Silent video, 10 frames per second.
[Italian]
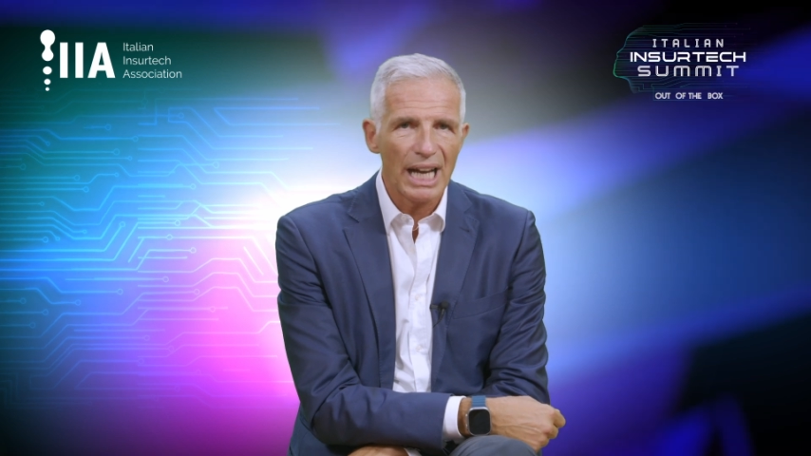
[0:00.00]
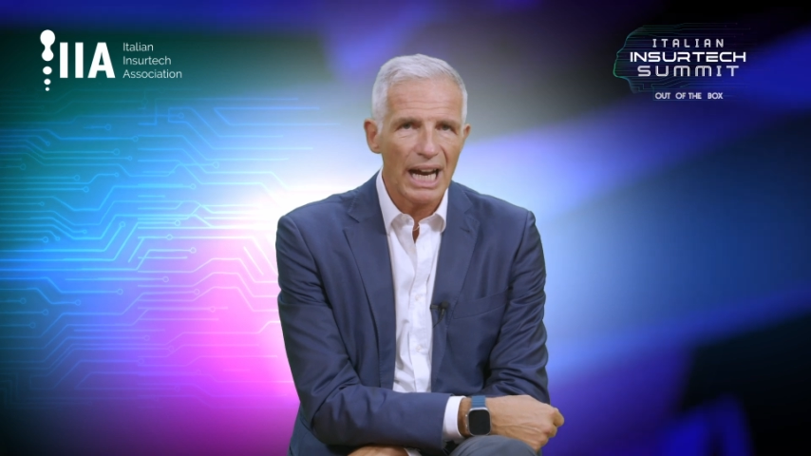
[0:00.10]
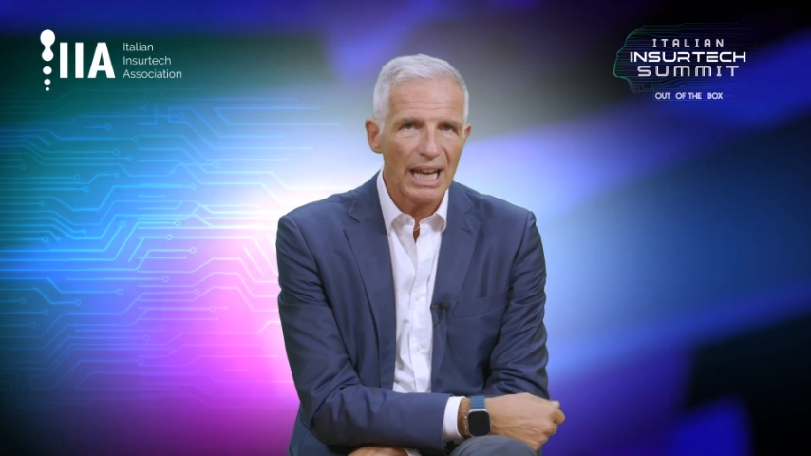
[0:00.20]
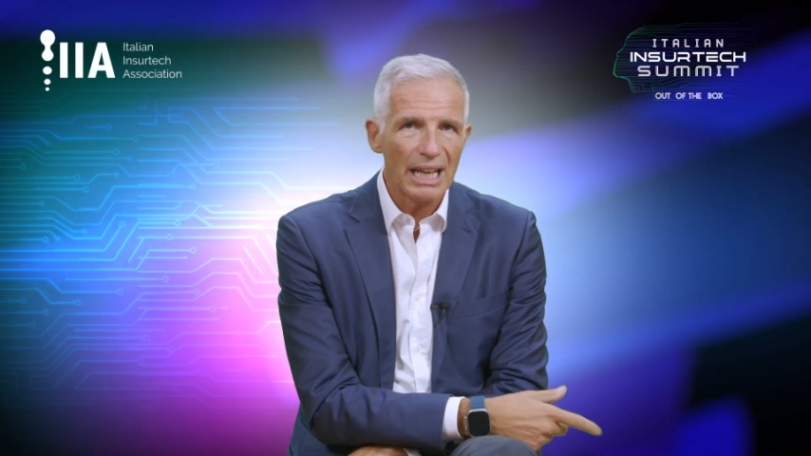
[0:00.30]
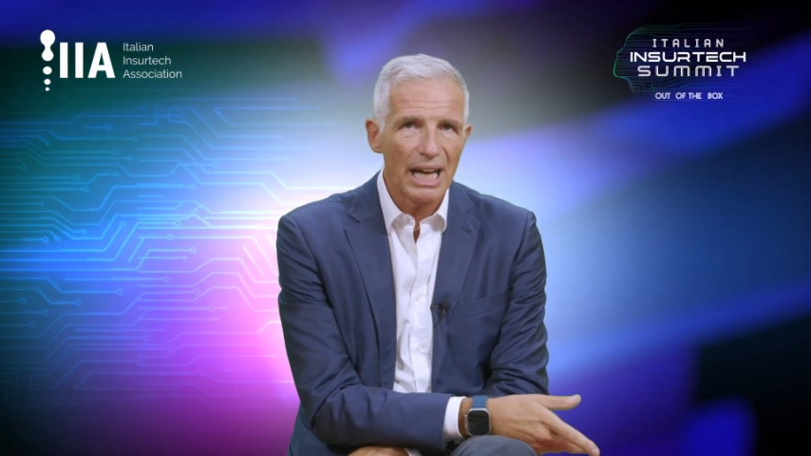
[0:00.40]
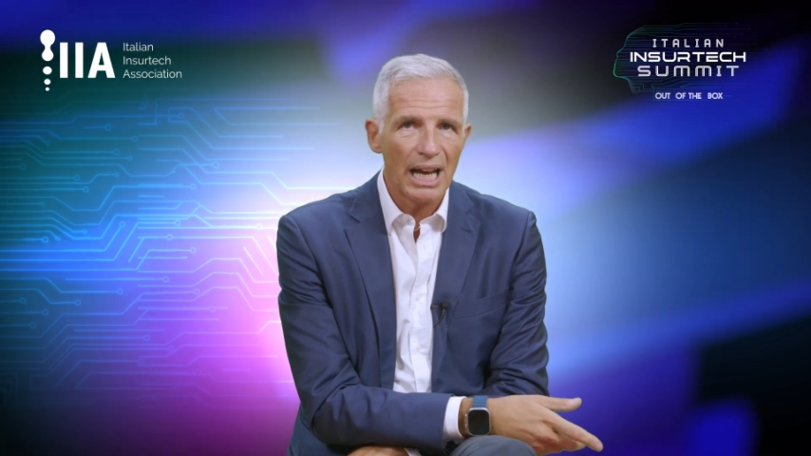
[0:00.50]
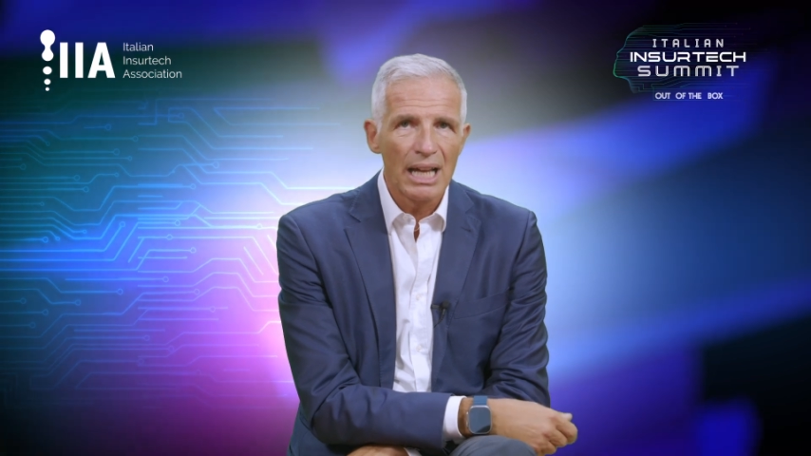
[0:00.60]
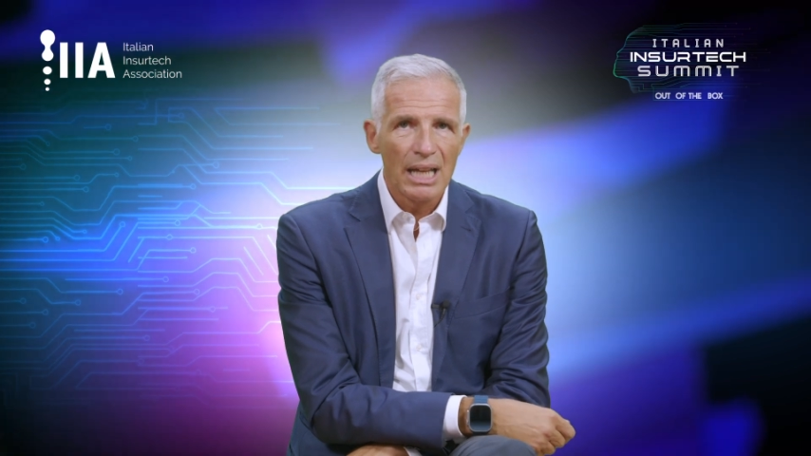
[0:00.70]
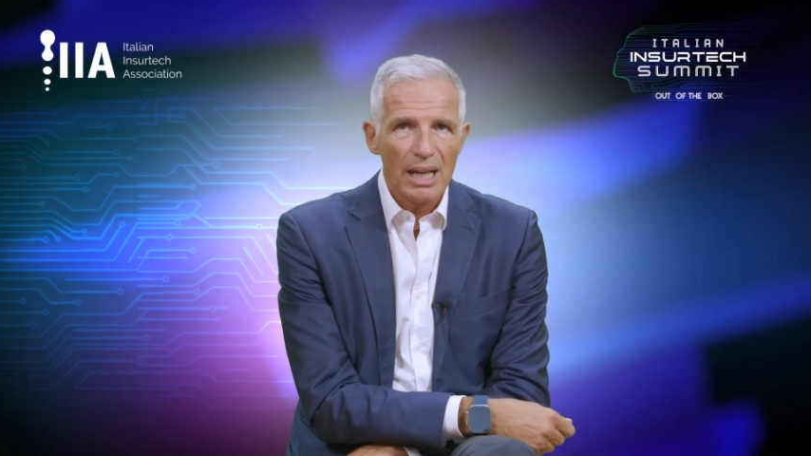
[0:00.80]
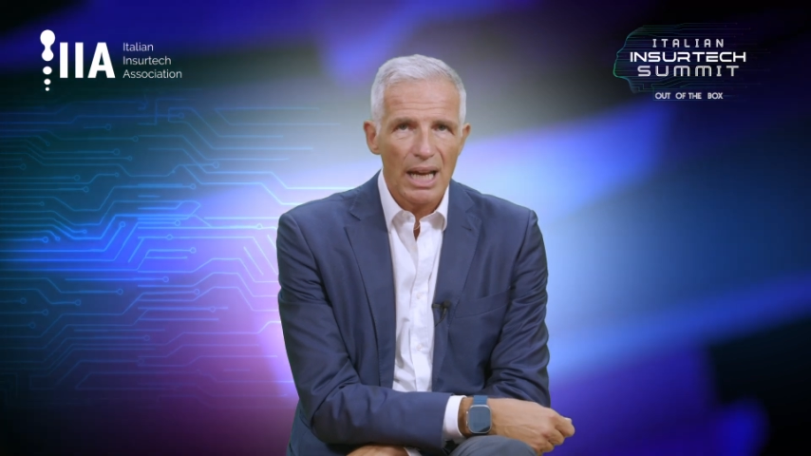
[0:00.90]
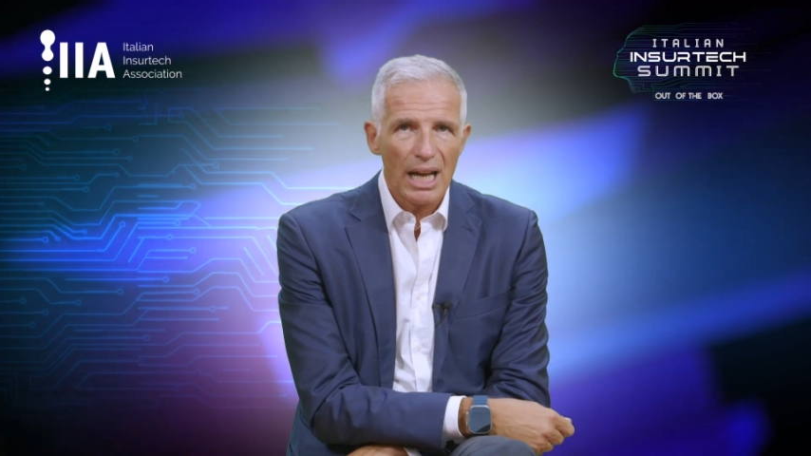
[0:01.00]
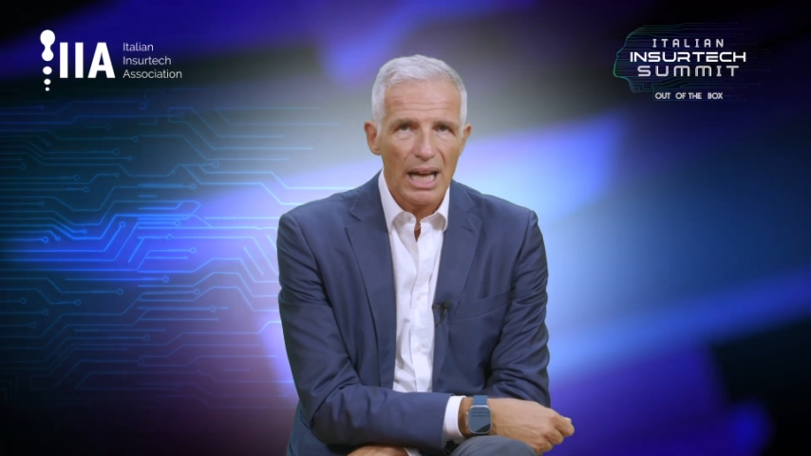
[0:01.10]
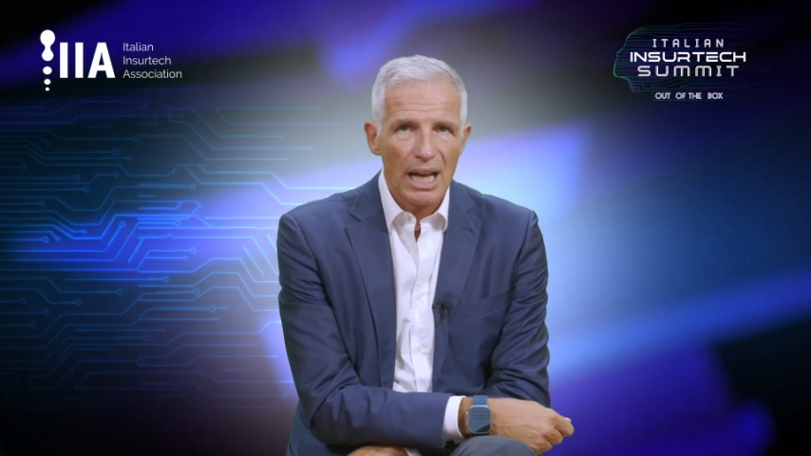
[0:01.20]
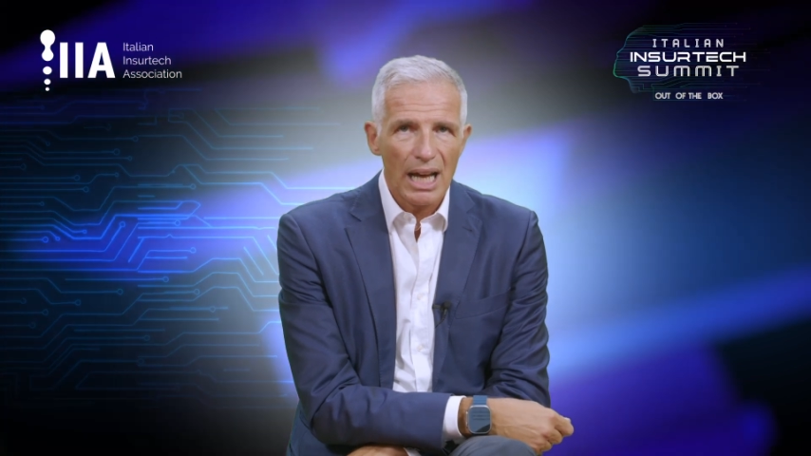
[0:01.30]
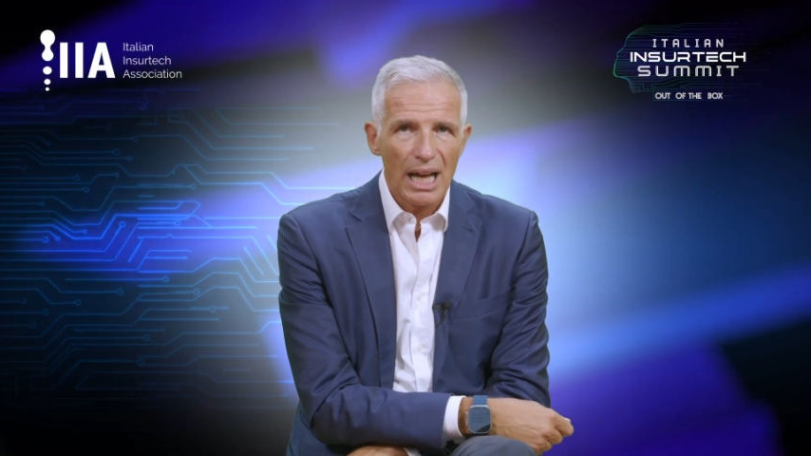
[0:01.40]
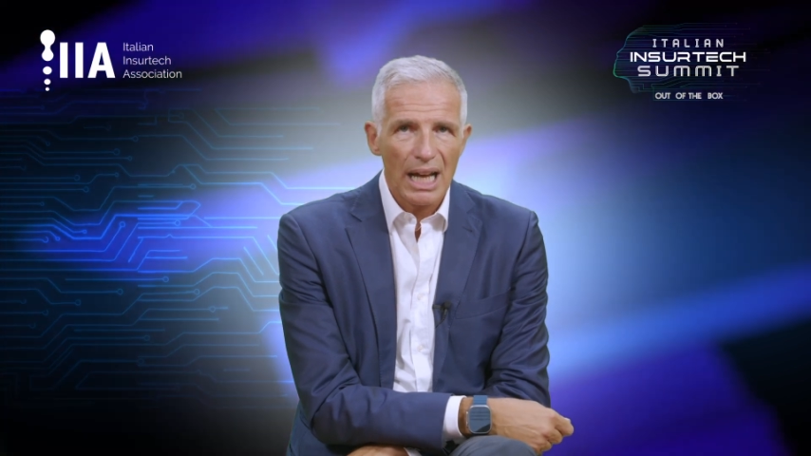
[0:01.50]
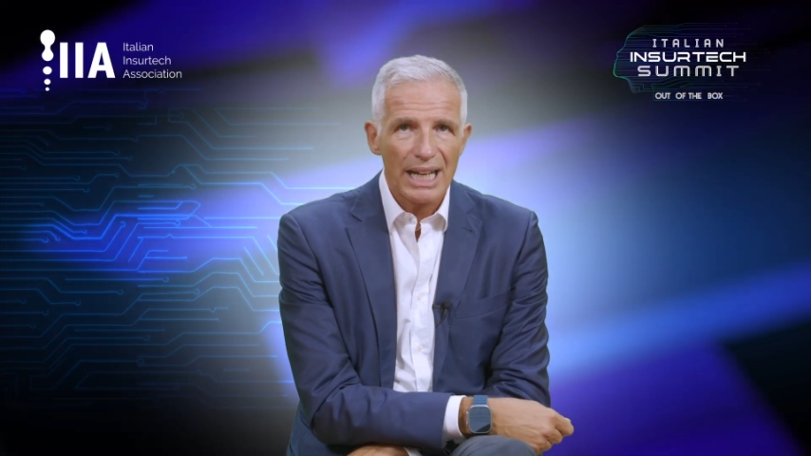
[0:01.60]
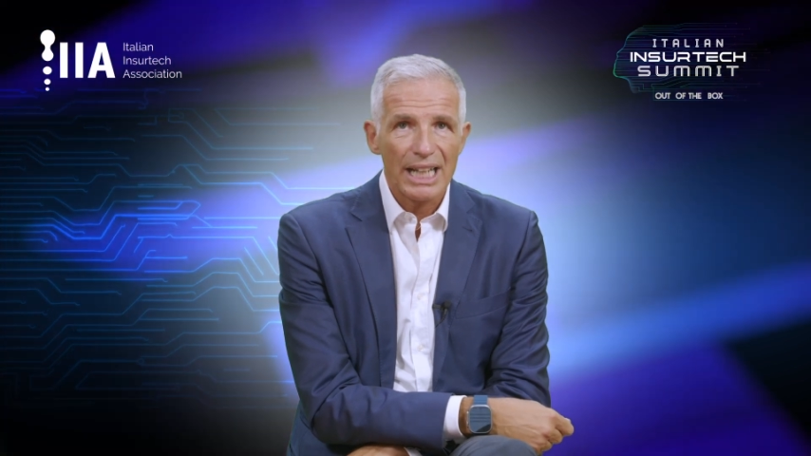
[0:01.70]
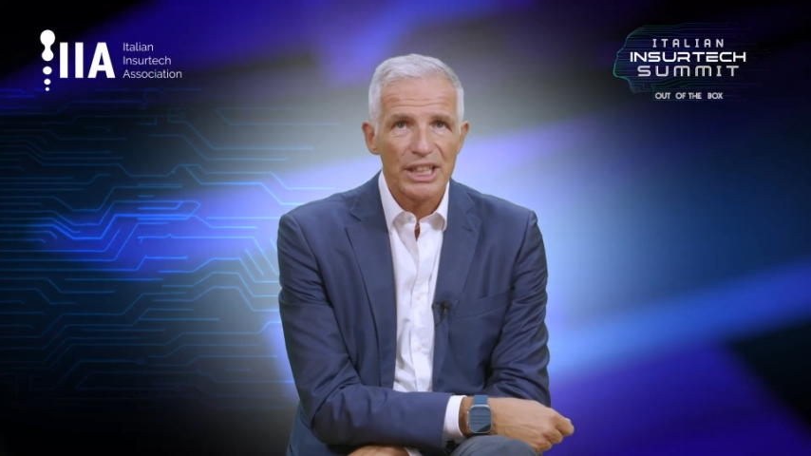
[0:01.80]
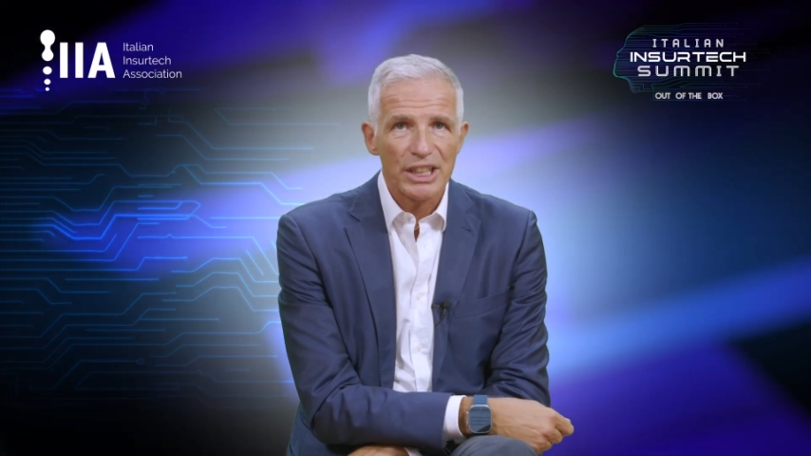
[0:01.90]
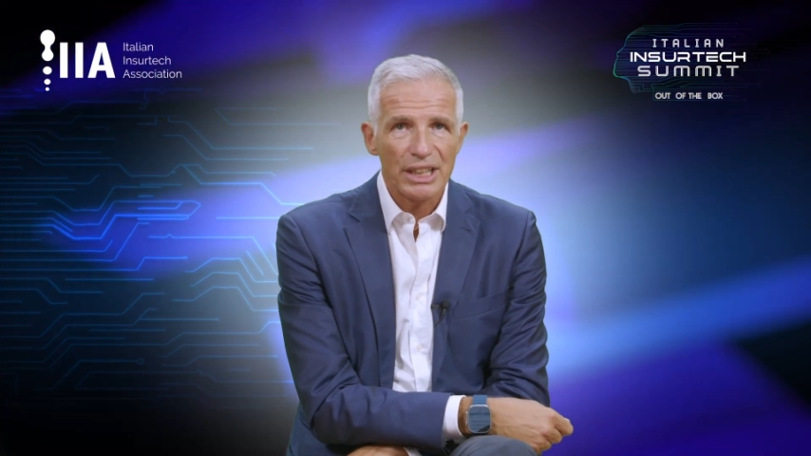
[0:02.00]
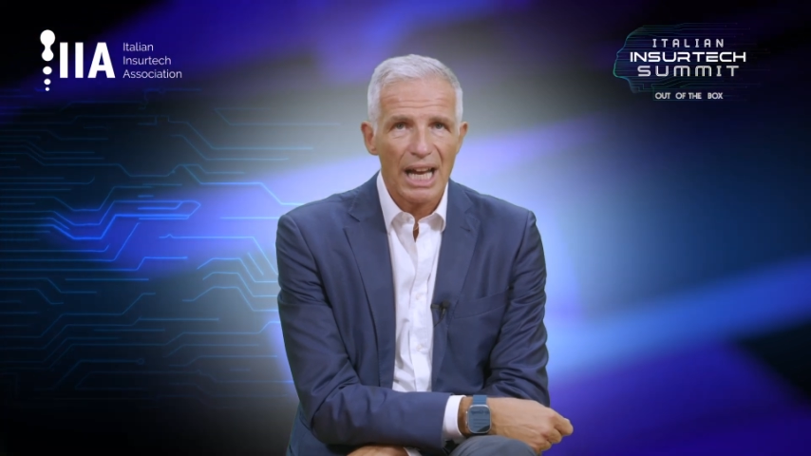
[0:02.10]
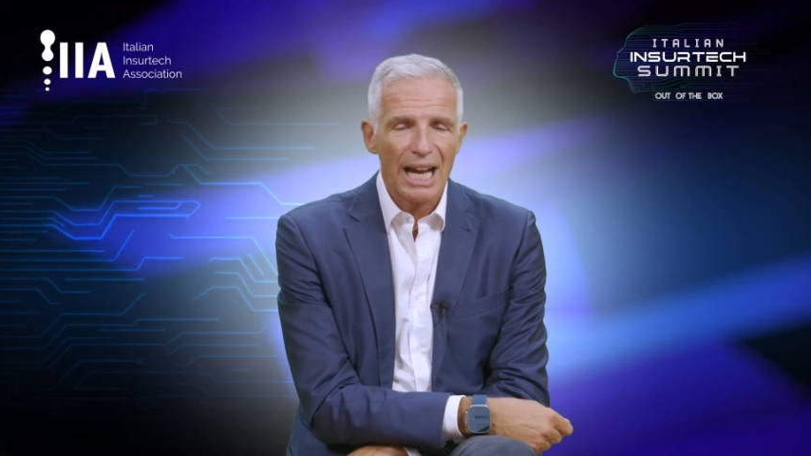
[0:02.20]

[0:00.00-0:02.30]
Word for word: alla crescita